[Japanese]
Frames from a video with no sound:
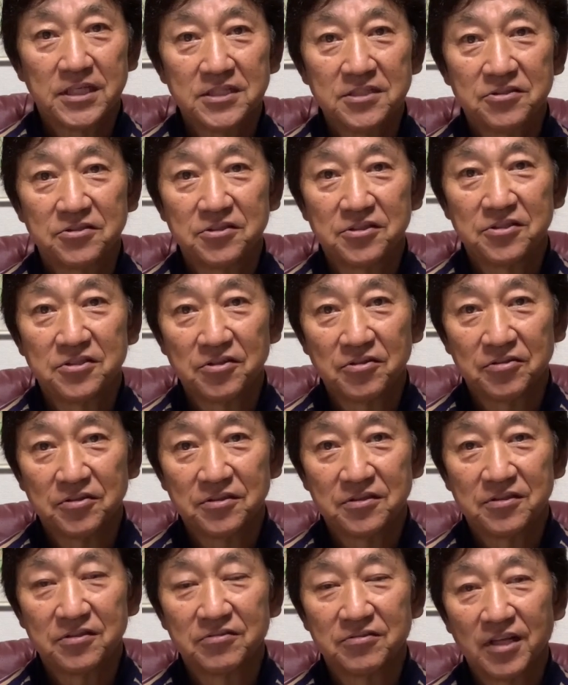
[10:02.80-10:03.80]
ンスに強いっ
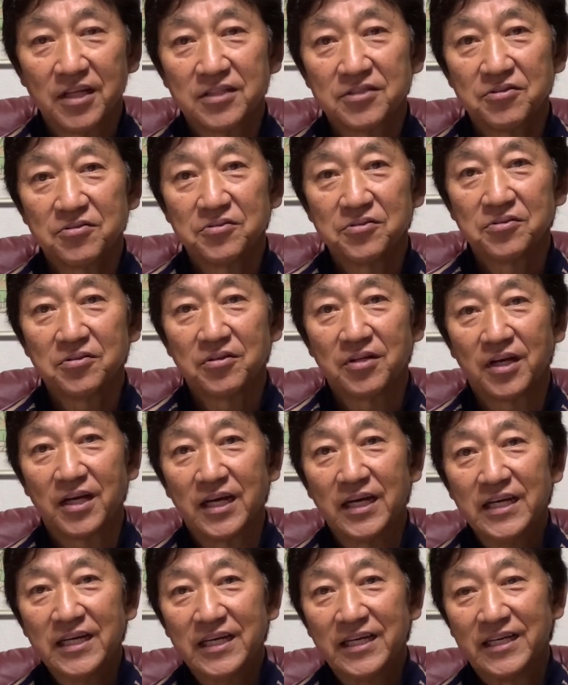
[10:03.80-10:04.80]
ていうねそういうような
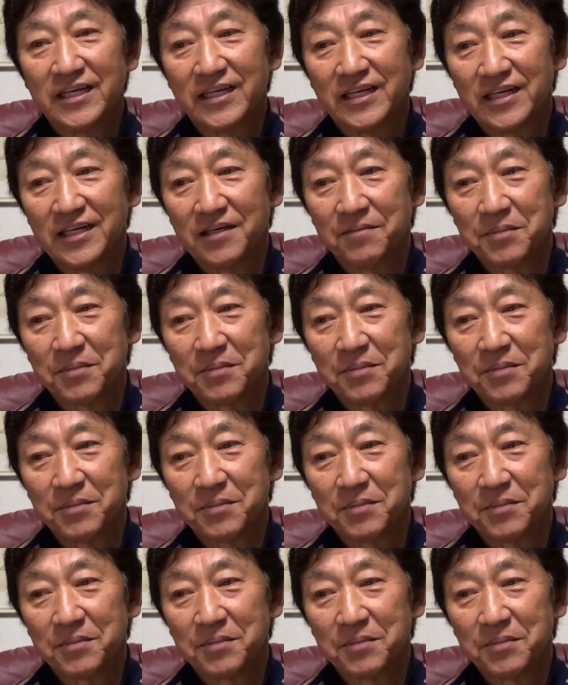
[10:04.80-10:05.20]
あ